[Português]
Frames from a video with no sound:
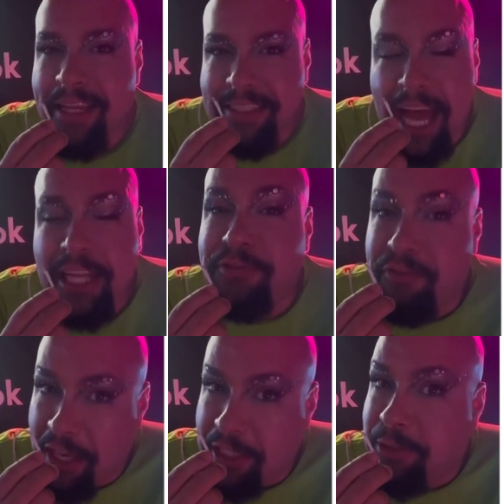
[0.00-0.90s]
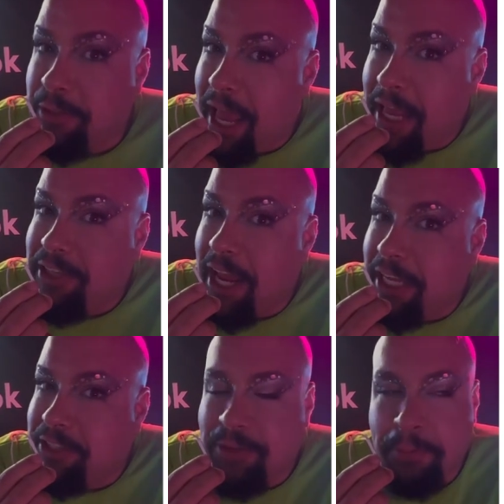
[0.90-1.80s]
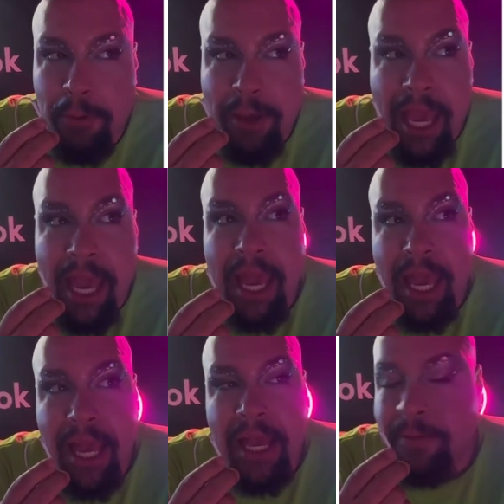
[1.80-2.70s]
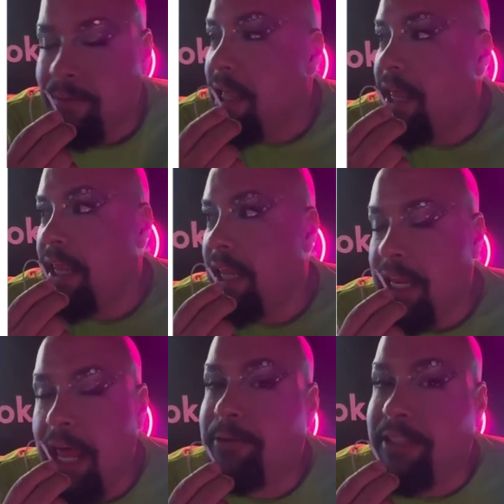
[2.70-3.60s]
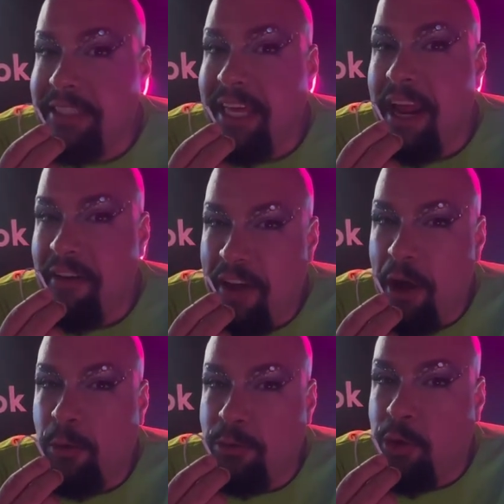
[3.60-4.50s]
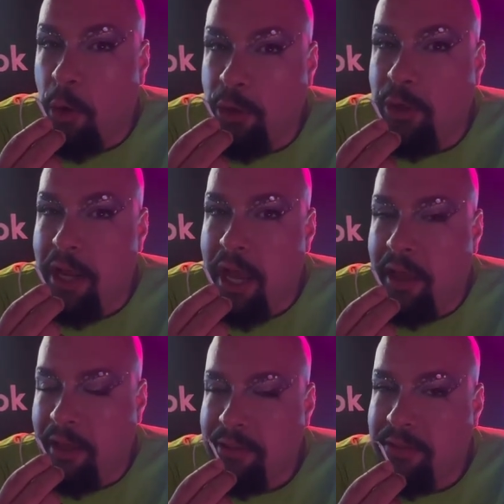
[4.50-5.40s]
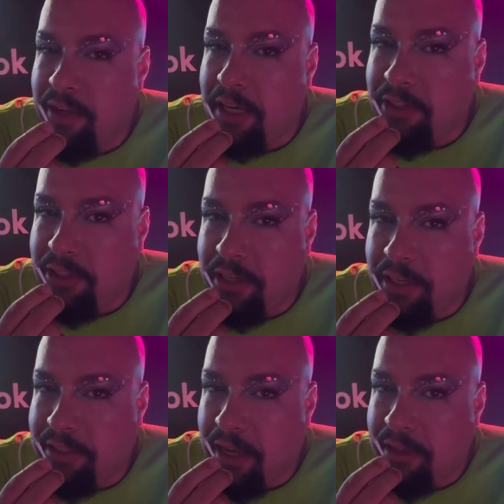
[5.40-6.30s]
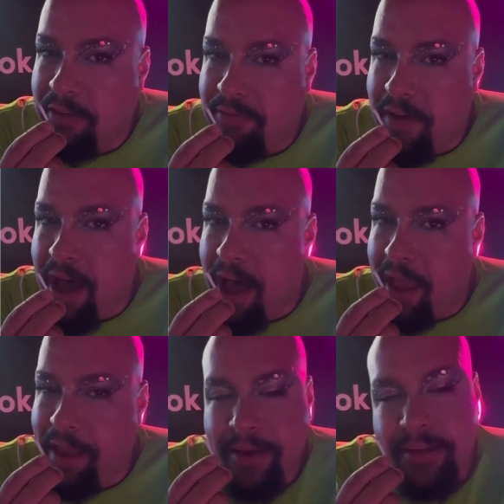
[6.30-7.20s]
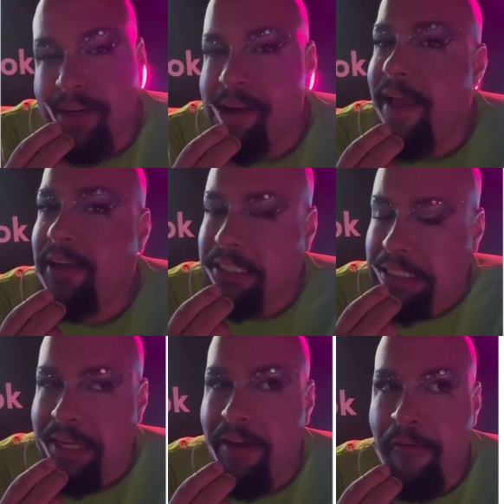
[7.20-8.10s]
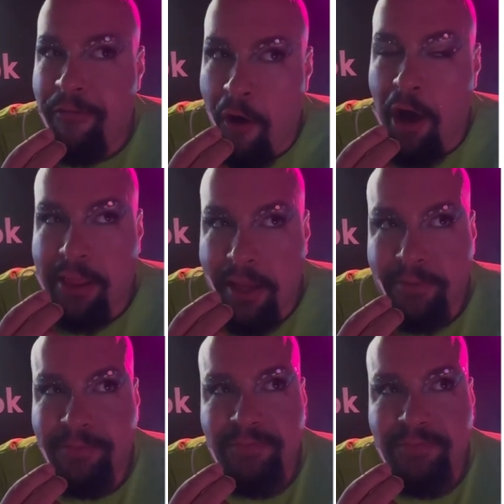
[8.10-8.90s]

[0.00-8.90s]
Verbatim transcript: Tá difícil, né, gente? Porque Léo Santana veio com tudo, né? Vem deslizando, vai! Foda!